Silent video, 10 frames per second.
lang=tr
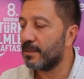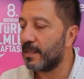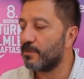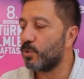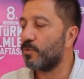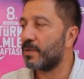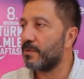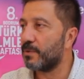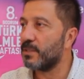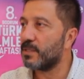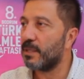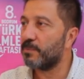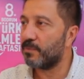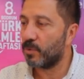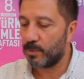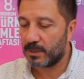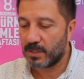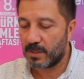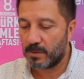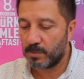keyif, çok keyif alacağı bir formata
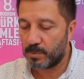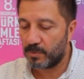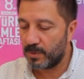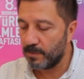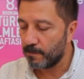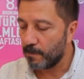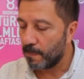çevirmiş bir film.